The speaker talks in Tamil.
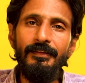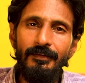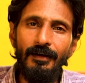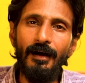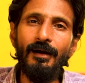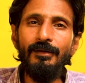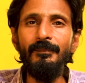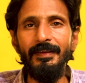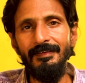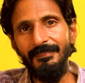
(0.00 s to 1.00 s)
இது
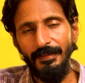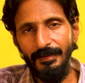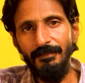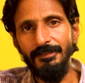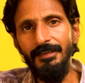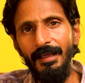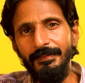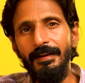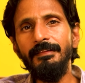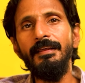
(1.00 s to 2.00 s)
ஆளுமை அதாவது
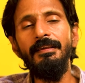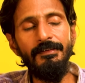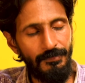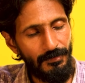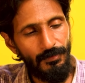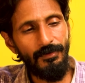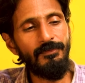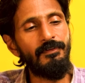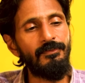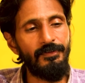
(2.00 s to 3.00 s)
அந்த இடத்துல இவங்க ஒரு
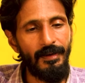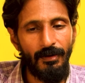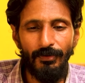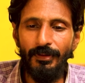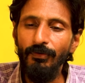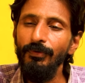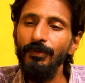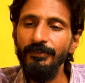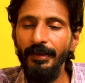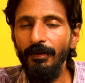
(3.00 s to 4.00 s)
சேரில் வந்து அவங்க
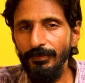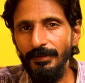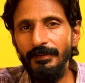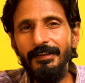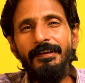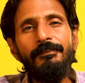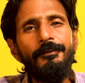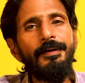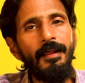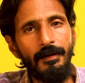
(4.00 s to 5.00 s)
ஒரு சேரில் வந்து அது
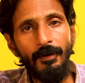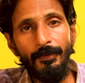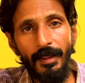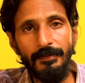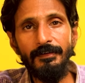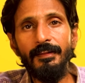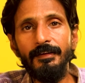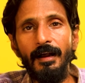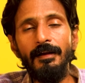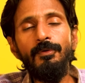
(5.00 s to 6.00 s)
இன்டிஃப்ரெண்ட்டாக
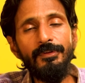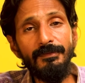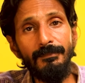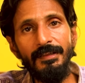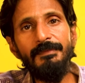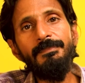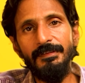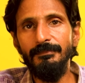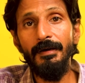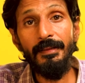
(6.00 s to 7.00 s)
இருக்கக்கூடாதுன்றதுக்காக கொடுத்த மதிப்பு
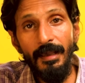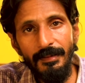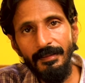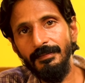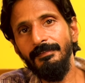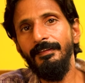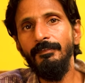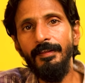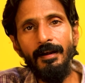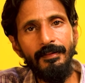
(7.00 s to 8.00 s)
அது மரியாதை அது
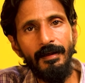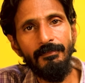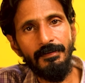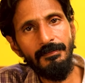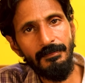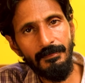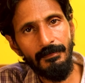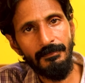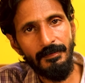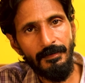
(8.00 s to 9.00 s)
செல்வி ஜெயலலிதாவுக்கு
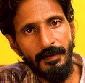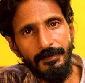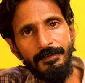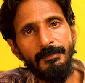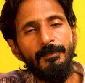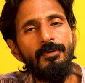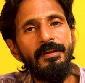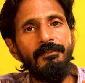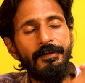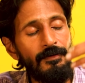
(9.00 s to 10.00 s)
திரு நரேந்திர
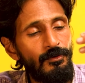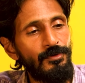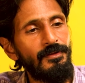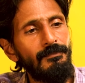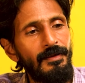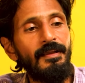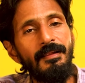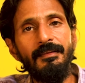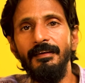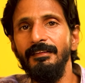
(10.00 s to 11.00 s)
மோடி அவர்கள் கொடுத்த மரியாதை